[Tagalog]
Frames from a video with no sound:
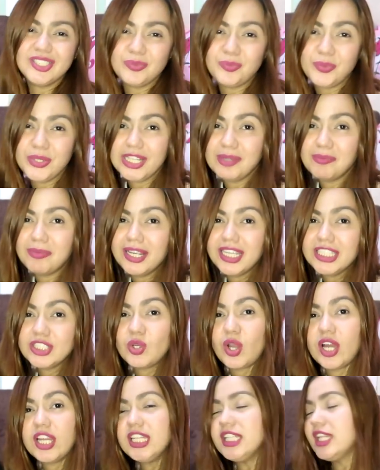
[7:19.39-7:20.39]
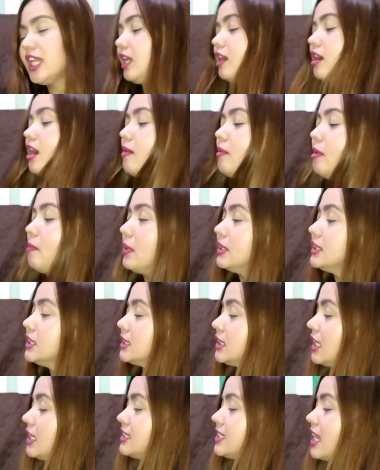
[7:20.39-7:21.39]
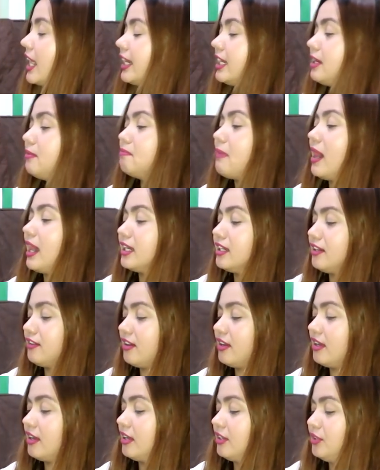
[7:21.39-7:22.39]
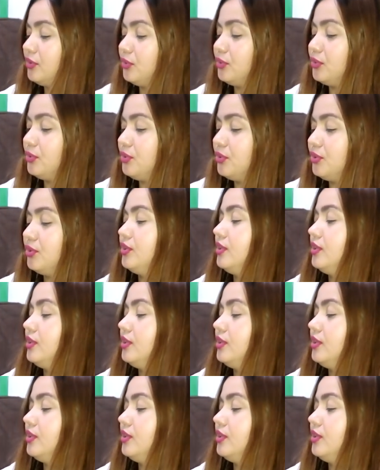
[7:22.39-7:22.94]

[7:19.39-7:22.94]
Ito po yung nabanggit ko kanina na may magsasend sa akin ng bag na ha, ano,